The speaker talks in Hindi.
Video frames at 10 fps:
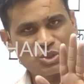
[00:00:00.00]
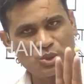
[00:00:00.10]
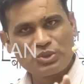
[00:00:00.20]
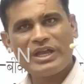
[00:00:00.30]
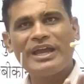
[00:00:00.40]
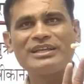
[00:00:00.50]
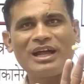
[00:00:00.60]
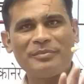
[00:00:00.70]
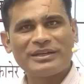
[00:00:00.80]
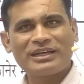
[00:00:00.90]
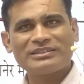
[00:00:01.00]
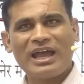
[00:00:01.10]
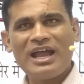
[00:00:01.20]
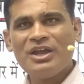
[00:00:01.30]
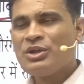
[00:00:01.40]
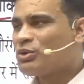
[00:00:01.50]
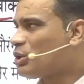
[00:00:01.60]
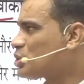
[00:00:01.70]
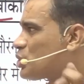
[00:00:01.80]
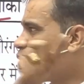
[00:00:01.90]
सूजा इनका बेटा था क्योंकि
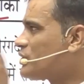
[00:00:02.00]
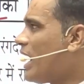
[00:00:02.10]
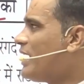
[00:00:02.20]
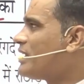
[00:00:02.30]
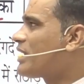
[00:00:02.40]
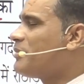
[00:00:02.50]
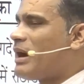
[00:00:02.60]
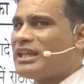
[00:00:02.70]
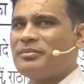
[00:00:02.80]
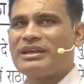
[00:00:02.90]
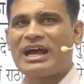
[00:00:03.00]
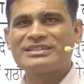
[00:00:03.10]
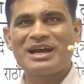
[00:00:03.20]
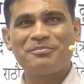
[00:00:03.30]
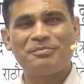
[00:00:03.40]
सूजा इनके बाद में राजा